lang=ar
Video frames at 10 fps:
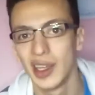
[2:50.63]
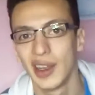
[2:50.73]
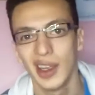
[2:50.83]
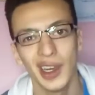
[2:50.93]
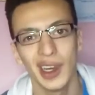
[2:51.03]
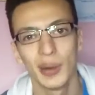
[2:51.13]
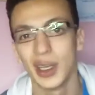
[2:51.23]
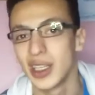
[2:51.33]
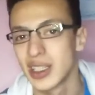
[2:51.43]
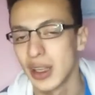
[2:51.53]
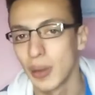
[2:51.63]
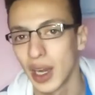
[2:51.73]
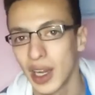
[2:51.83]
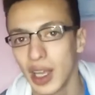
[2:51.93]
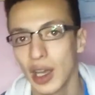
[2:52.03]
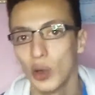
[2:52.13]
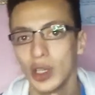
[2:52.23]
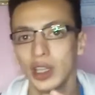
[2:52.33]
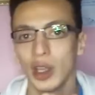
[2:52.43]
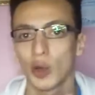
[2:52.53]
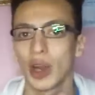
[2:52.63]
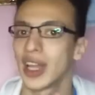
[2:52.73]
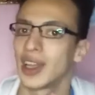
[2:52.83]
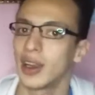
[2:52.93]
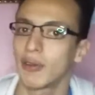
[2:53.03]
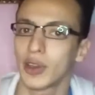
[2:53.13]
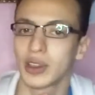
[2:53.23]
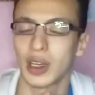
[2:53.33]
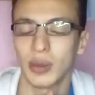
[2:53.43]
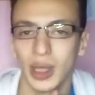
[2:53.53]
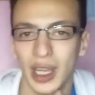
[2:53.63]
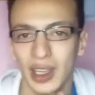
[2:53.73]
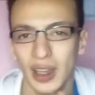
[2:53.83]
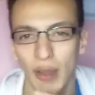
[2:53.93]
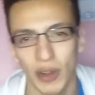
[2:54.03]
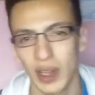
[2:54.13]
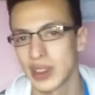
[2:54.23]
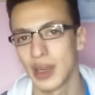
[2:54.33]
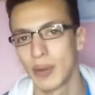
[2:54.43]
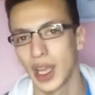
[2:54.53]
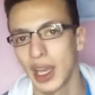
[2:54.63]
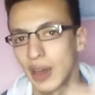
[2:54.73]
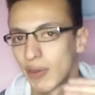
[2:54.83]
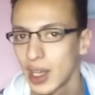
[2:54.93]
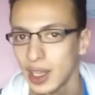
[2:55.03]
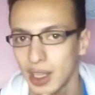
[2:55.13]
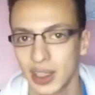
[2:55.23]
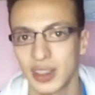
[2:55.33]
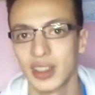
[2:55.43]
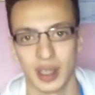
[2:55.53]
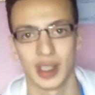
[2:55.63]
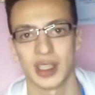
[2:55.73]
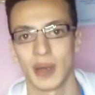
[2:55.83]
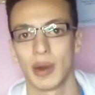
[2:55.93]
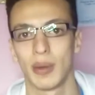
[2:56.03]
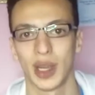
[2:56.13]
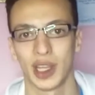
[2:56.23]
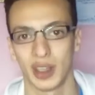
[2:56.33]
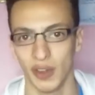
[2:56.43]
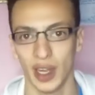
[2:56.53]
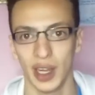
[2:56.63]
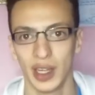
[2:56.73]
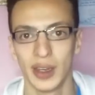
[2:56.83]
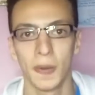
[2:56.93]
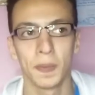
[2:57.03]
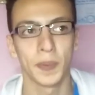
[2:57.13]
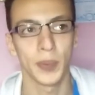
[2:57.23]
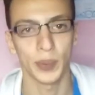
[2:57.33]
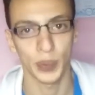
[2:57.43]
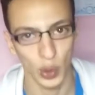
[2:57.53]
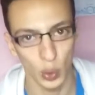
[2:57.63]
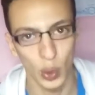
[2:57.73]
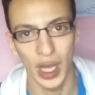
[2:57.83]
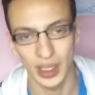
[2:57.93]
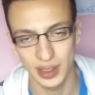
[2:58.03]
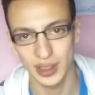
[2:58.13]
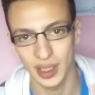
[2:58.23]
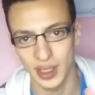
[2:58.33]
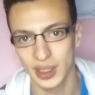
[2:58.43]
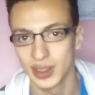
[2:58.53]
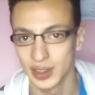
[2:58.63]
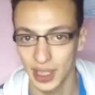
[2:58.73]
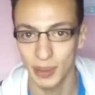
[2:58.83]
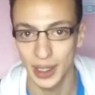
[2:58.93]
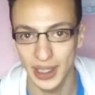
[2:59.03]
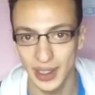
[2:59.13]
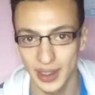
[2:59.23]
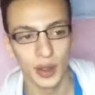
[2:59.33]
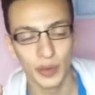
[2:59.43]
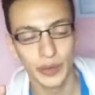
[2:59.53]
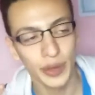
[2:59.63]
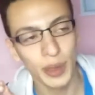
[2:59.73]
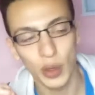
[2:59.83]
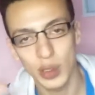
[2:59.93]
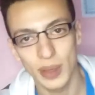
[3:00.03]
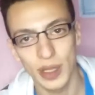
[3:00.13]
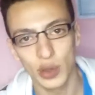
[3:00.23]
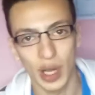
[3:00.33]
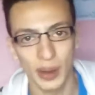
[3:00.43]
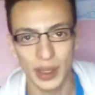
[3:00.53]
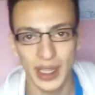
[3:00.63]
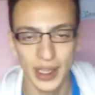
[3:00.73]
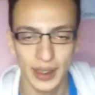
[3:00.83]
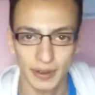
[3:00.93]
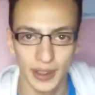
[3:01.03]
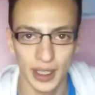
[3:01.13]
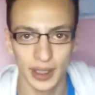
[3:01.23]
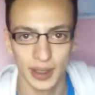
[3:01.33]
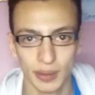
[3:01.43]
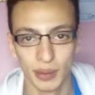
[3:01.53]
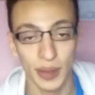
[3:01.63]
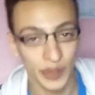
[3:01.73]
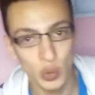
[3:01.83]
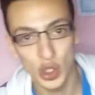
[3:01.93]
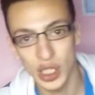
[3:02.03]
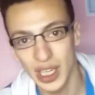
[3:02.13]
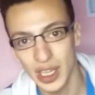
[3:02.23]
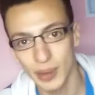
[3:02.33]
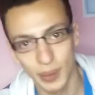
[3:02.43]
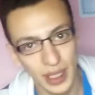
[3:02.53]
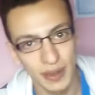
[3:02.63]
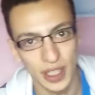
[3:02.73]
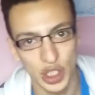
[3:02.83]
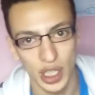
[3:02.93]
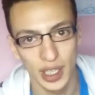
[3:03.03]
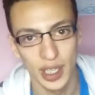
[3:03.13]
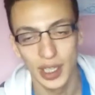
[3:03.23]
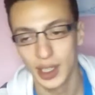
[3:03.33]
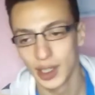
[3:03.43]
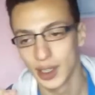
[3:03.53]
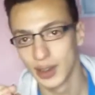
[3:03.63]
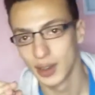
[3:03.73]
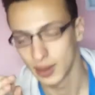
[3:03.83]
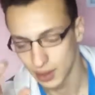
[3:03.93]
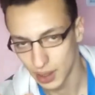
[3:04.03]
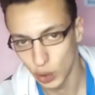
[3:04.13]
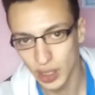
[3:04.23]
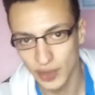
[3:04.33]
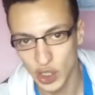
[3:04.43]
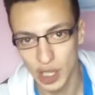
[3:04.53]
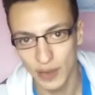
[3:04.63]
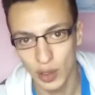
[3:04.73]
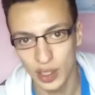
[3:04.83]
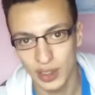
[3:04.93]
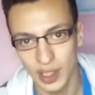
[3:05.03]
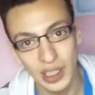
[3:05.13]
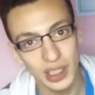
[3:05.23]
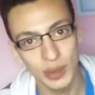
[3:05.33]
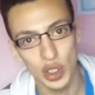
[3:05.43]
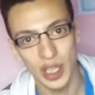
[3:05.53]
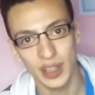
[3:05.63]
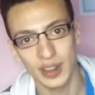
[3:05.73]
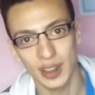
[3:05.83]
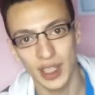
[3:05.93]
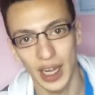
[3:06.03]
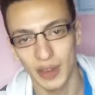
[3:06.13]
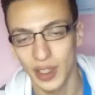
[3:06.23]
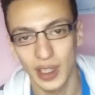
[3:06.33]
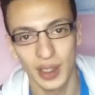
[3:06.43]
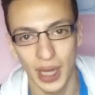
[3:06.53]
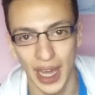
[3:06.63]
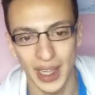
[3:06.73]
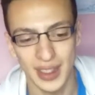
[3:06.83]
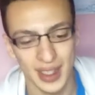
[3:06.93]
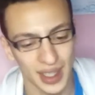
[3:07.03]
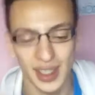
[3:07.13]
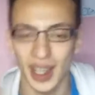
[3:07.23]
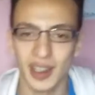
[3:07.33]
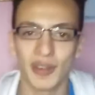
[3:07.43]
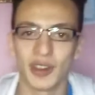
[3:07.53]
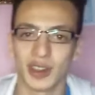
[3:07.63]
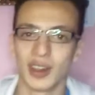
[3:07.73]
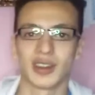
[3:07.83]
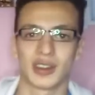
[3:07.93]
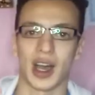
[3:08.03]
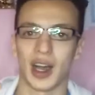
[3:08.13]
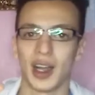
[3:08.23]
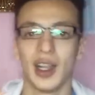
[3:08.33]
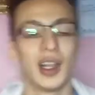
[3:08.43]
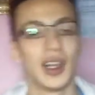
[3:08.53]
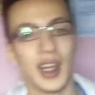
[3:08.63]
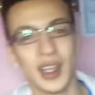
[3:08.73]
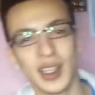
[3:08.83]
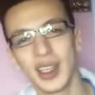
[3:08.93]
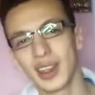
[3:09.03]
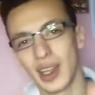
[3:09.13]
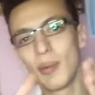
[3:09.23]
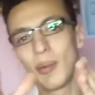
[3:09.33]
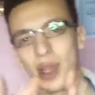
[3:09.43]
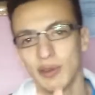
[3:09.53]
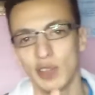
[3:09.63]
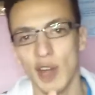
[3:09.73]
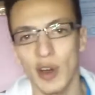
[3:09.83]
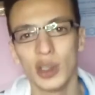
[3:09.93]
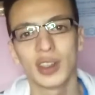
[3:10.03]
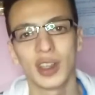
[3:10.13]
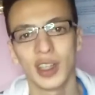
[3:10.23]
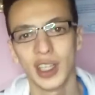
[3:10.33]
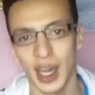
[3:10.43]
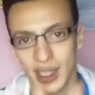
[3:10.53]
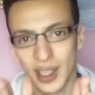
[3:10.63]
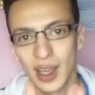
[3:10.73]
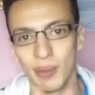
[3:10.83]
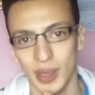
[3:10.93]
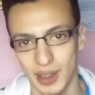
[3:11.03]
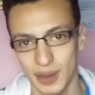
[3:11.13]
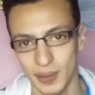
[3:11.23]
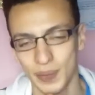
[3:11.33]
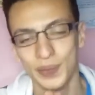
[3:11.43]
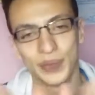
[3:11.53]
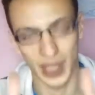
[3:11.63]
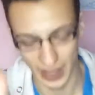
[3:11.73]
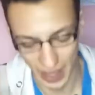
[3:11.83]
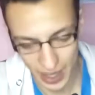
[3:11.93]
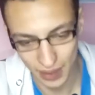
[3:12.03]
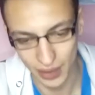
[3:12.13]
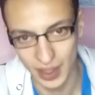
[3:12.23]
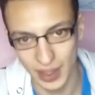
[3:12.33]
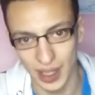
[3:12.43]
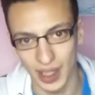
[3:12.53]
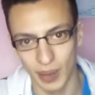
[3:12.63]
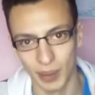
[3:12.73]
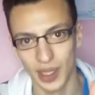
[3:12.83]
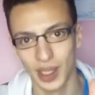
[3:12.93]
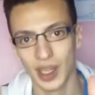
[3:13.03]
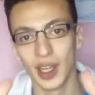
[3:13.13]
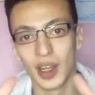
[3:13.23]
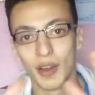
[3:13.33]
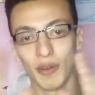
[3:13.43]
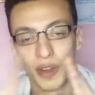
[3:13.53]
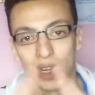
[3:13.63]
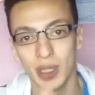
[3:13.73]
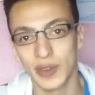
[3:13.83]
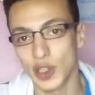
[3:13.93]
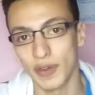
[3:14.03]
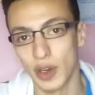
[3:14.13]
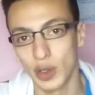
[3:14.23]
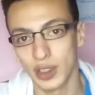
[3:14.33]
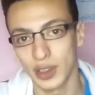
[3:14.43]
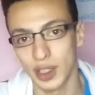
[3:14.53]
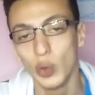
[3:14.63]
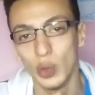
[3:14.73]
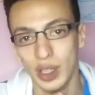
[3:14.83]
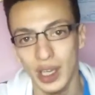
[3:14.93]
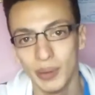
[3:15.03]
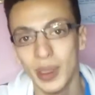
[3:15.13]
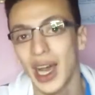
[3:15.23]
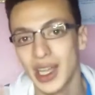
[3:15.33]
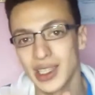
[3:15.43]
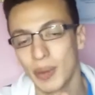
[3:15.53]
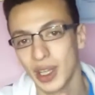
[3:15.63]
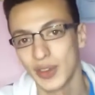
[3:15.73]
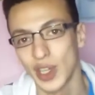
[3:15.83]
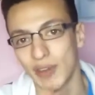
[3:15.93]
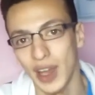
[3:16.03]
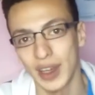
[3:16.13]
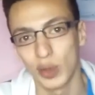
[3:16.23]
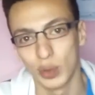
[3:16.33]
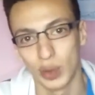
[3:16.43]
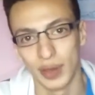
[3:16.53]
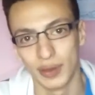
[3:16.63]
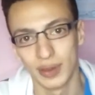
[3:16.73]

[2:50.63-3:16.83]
الا بالاستمراريه وان انت يكون عدى عليك فتره كبيره جدا في نفس المجال فكده تقدر تكسب المبالغ دي فعلا وهتقدر تعمل كده في ملحوظه برضو حابب اتكلم فيها مفيش مشكله من الفشل لو انت فشلت في اول الطريق دي مش نهايه الطريق على فكره بالعكس انت كده في الطريق الصح لان انت لما هتفشل في اول الطريق هتكمل انا عارف ان انت هتكمل فلما تفشل في اول الطريق وتكمل احسن ما تفشل في اخره وتقف